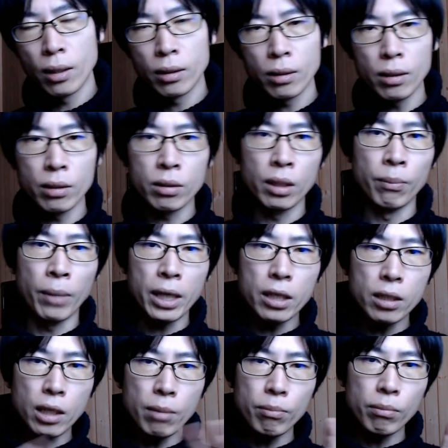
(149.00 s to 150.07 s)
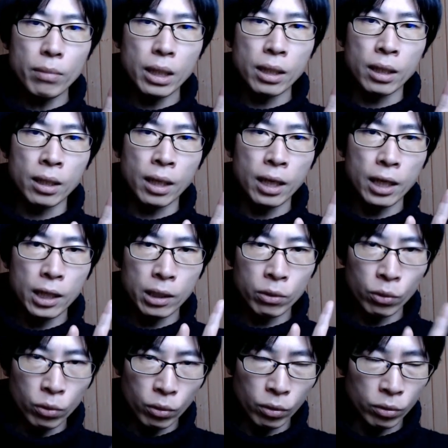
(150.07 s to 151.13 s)
でですね、
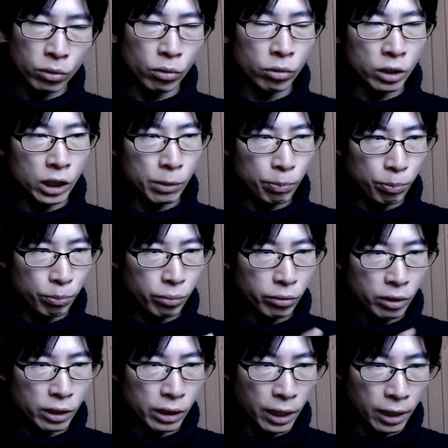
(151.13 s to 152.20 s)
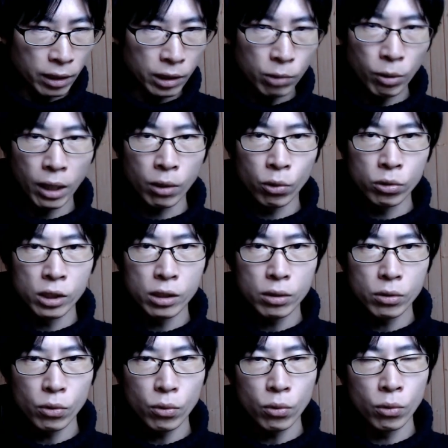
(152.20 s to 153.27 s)
マイナンバーカードのそのチップ自体には個人
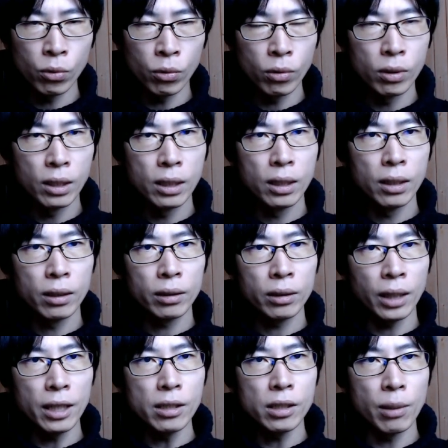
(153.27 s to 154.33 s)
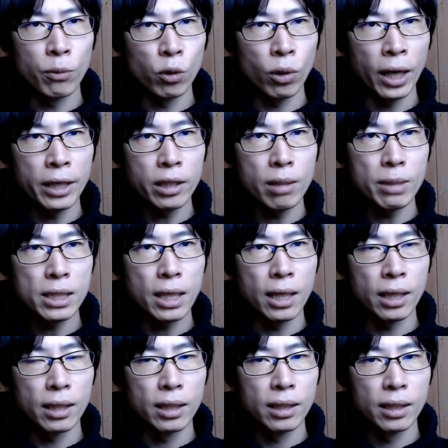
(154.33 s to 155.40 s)
情報、大したもの入ってません。
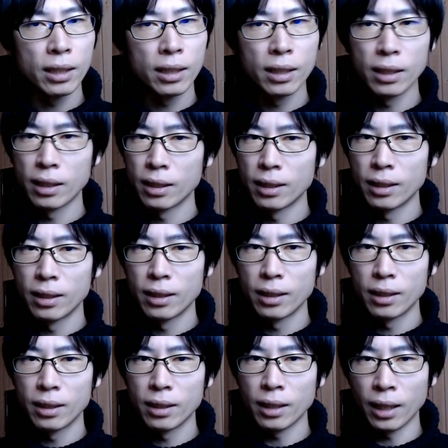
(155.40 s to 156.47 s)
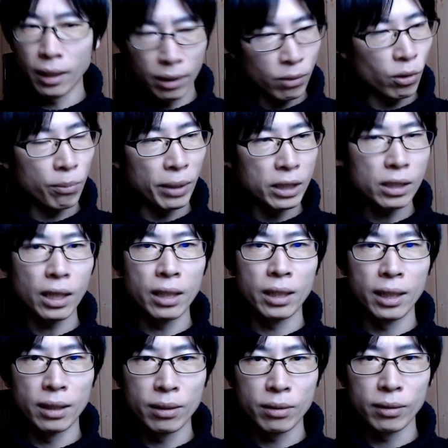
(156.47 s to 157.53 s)
はい、これ間違いな
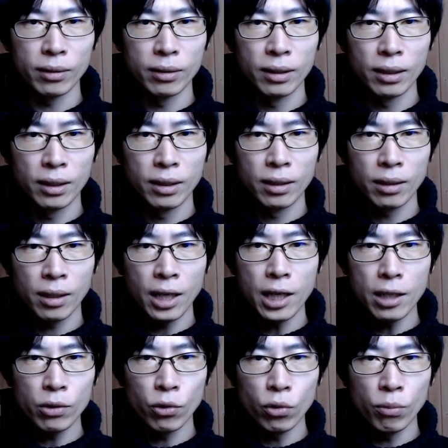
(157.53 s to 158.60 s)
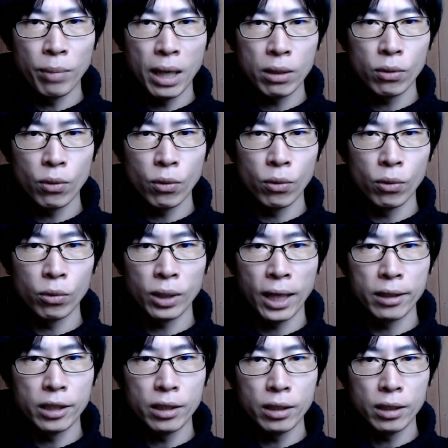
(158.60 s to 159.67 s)
いです。カードの番号を他
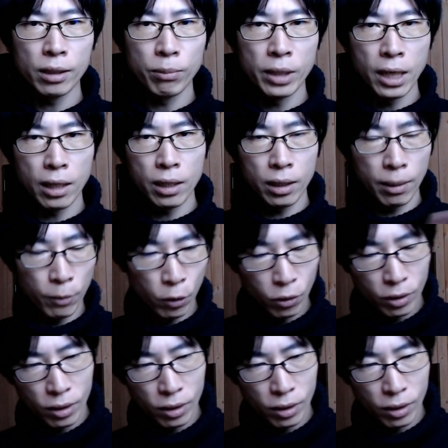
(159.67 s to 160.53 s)
人に見られても、